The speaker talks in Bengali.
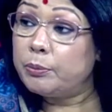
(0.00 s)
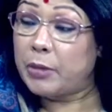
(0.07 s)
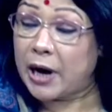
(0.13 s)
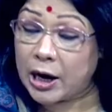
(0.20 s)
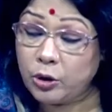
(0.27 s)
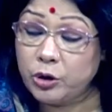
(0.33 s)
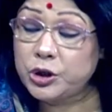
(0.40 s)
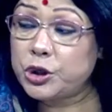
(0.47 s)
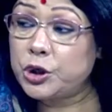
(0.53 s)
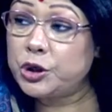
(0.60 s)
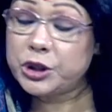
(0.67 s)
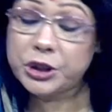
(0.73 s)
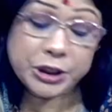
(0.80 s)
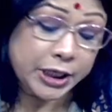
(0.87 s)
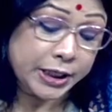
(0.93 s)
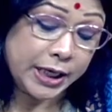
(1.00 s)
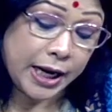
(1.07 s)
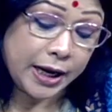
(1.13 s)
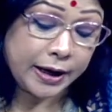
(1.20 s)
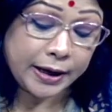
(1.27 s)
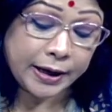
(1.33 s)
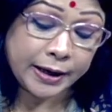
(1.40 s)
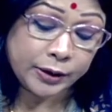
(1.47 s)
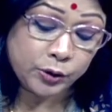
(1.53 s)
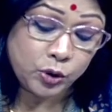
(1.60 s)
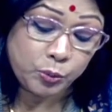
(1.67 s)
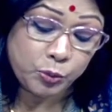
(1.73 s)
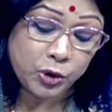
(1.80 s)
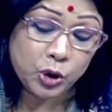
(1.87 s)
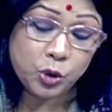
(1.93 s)
ভায়োলেশন সেটা এক
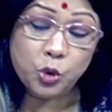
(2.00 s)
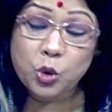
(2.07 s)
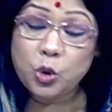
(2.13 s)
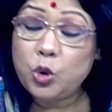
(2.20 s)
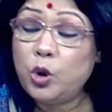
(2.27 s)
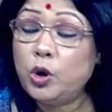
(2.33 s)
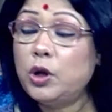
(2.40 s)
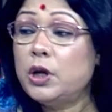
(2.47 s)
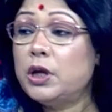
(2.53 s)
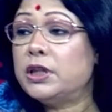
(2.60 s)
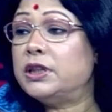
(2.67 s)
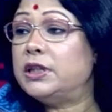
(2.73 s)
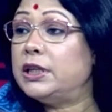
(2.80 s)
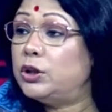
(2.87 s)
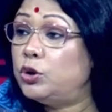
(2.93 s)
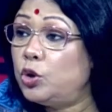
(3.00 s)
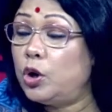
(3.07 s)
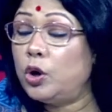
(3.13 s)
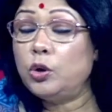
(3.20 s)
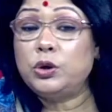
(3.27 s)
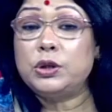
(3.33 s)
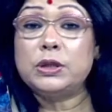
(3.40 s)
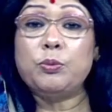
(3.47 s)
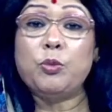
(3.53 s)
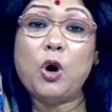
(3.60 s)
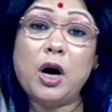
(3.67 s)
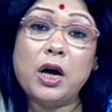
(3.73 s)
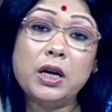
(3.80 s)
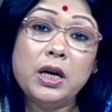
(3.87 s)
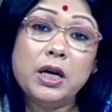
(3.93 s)
নম্বরে করলো দ্বিতীয় হচ্ছে
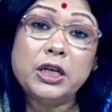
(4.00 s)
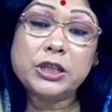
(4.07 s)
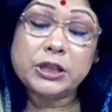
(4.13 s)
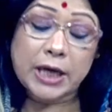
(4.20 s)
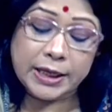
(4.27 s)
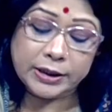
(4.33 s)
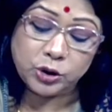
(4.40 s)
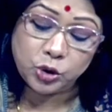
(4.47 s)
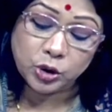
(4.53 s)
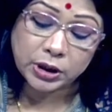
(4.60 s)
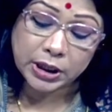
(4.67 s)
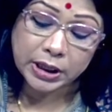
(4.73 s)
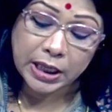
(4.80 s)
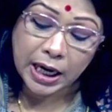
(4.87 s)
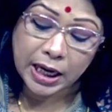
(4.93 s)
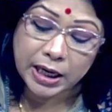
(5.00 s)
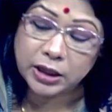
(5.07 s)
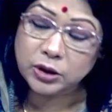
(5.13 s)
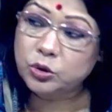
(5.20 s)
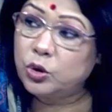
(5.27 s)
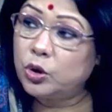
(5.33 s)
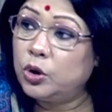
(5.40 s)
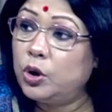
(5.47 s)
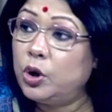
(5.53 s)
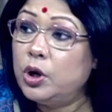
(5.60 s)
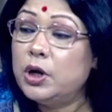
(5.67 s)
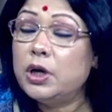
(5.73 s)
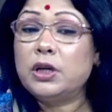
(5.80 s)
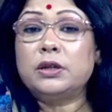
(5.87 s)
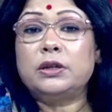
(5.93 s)
মহান স্বাধীনতাকে আঘাত করলো
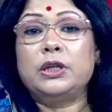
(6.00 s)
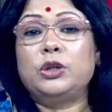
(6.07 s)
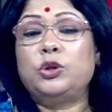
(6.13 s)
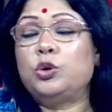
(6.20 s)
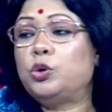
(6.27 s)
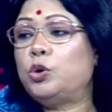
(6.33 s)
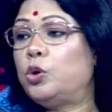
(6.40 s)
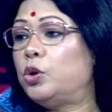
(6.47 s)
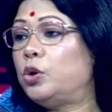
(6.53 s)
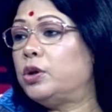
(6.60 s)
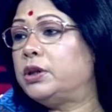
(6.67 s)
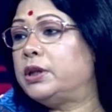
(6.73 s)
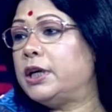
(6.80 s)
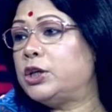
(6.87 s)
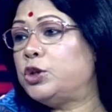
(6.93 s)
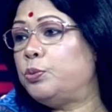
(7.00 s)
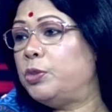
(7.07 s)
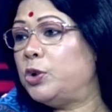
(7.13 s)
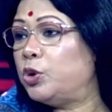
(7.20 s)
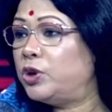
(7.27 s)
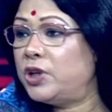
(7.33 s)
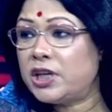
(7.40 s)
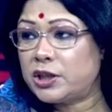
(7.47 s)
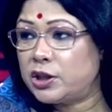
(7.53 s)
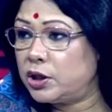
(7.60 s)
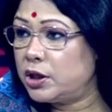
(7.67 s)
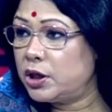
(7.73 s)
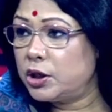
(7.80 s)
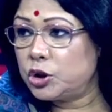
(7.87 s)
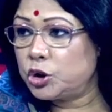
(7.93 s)
তৃতীয়ত হলো দেশ বিরোধী একটি
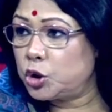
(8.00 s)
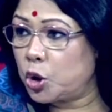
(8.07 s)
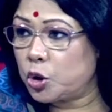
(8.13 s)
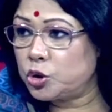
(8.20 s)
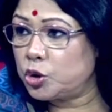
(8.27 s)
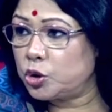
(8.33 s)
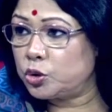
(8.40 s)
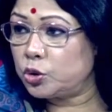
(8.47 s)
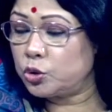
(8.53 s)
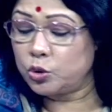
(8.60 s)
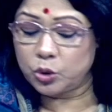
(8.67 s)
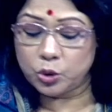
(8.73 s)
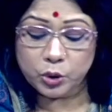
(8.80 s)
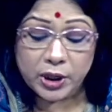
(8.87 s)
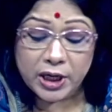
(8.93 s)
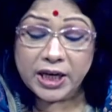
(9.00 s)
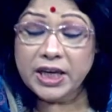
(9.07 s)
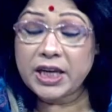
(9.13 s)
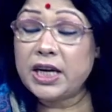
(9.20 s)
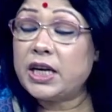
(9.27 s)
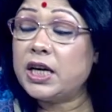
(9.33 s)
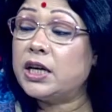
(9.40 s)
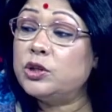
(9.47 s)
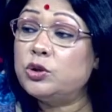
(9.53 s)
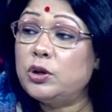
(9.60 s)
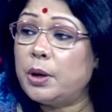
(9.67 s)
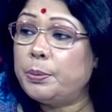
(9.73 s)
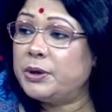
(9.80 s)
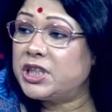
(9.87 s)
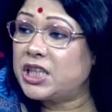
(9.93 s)
ষড়যন্ত্র করলো এটাকে যদি
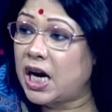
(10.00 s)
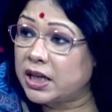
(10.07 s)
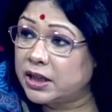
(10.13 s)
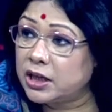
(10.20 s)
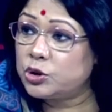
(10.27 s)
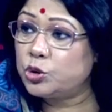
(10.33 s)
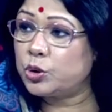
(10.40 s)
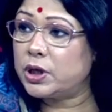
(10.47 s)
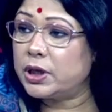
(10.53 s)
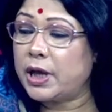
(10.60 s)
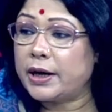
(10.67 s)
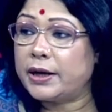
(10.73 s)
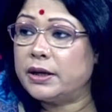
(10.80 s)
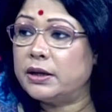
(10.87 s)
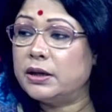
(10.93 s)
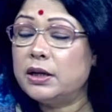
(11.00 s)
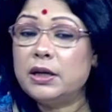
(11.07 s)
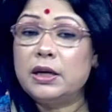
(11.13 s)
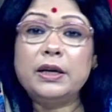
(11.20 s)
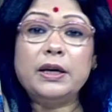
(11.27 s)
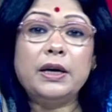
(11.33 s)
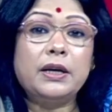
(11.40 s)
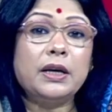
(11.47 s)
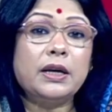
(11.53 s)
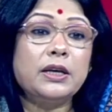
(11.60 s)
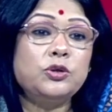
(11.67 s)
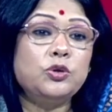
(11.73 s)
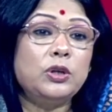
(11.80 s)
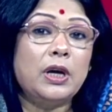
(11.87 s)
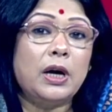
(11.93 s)
আপনি সাদা চোখে দেখেন এটাকে
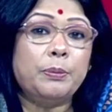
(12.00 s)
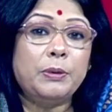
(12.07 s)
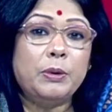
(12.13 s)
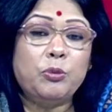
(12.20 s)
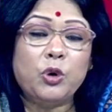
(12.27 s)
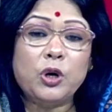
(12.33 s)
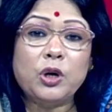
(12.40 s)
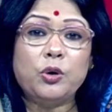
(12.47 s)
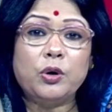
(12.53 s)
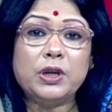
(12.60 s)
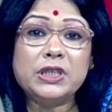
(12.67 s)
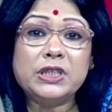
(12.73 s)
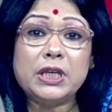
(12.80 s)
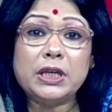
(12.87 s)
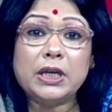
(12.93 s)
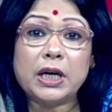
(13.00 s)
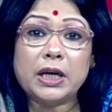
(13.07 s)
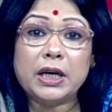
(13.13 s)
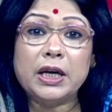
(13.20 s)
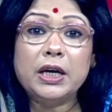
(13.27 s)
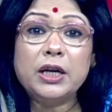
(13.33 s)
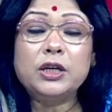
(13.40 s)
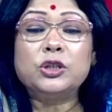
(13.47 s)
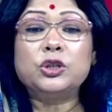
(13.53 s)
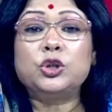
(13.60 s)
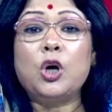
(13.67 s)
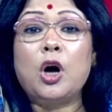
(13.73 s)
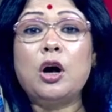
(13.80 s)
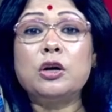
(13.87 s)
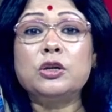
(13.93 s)
যদি আপনি মনে করেন যে এটাকে
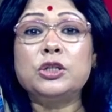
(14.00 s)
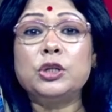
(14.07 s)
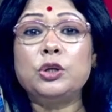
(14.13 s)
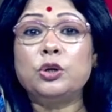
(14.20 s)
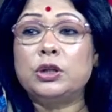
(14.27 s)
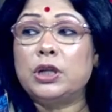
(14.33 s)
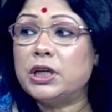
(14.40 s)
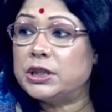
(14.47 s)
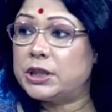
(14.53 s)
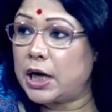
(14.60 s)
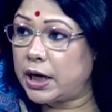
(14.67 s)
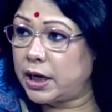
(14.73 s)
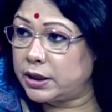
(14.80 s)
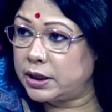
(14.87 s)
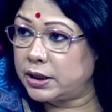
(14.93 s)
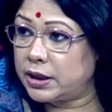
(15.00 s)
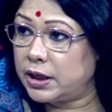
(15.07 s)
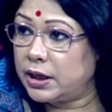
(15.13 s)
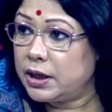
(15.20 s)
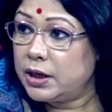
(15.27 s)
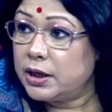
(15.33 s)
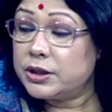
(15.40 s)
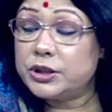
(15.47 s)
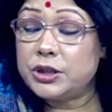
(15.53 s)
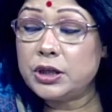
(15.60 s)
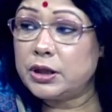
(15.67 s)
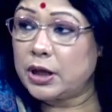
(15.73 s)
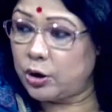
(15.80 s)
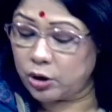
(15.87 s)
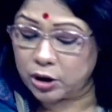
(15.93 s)
সহনশীলতার জায়গা থেকে
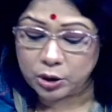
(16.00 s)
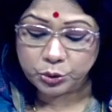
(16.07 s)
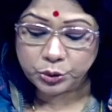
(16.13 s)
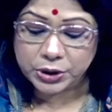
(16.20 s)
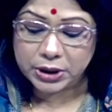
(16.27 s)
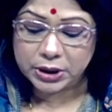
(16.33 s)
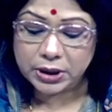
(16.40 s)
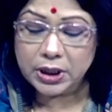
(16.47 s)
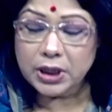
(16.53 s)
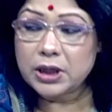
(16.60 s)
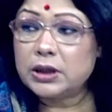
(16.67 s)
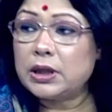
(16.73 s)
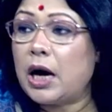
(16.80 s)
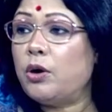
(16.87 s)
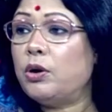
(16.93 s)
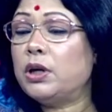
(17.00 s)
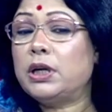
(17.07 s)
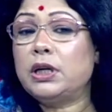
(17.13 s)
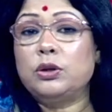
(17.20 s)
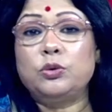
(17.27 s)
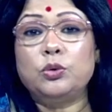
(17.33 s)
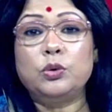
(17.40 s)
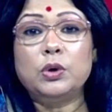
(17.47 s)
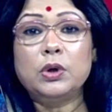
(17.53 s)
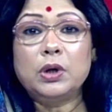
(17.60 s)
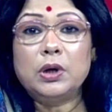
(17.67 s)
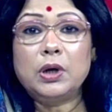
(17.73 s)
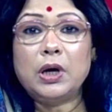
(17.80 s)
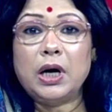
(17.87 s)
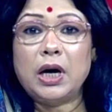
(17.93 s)
চিন্তা করা উচিত তাহলে কিন্তু
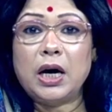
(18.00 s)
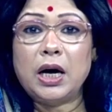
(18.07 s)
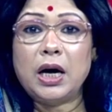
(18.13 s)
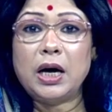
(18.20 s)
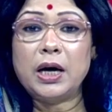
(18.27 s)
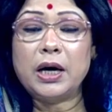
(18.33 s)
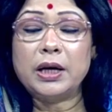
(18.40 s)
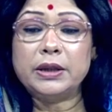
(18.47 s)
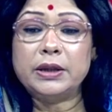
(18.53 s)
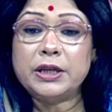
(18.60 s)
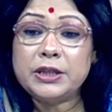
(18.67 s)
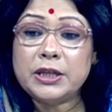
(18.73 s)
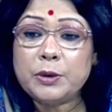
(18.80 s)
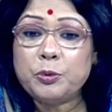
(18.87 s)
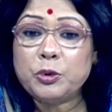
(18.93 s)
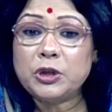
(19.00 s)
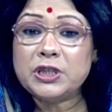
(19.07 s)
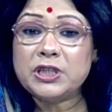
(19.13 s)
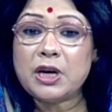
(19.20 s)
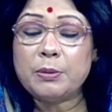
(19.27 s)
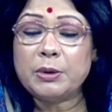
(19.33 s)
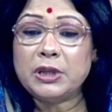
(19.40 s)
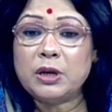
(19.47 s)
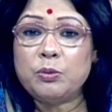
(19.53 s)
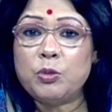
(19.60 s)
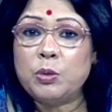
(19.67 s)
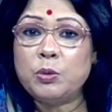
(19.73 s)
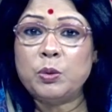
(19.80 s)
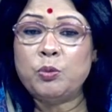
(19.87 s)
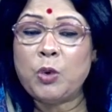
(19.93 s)
দেশের প্রতি যে আমাদের
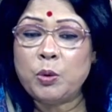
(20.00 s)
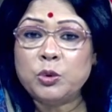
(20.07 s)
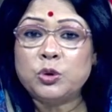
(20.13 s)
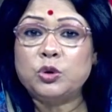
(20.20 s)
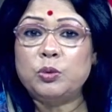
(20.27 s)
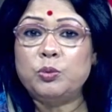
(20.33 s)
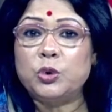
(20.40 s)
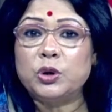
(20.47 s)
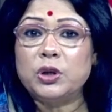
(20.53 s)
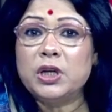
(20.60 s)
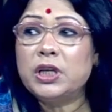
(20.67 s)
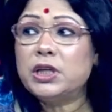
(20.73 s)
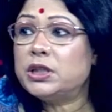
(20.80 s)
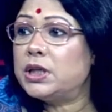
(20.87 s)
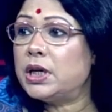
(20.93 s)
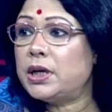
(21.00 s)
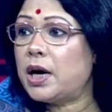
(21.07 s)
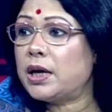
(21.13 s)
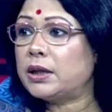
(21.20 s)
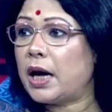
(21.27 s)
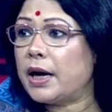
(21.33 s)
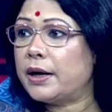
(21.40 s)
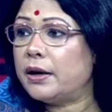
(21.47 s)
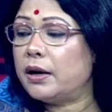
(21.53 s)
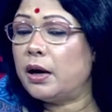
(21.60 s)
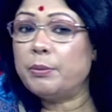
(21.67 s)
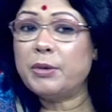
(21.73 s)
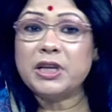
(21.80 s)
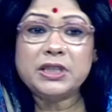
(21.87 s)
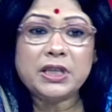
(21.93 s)
মমত্ববোধ সেটা আর থাকে না
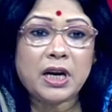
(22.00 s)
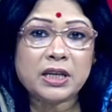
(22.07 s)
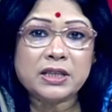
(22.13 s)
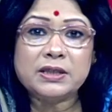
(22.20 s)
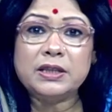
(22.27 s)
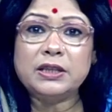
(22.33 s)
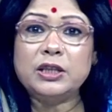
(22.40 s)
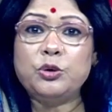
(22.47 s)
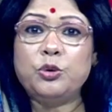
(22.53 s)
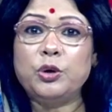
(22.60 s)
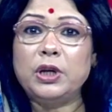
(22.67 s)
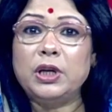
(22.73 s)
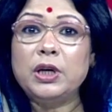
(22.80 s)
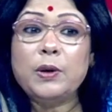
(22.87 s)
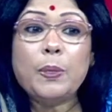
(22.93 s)
আমরা যে রাজনীতি করি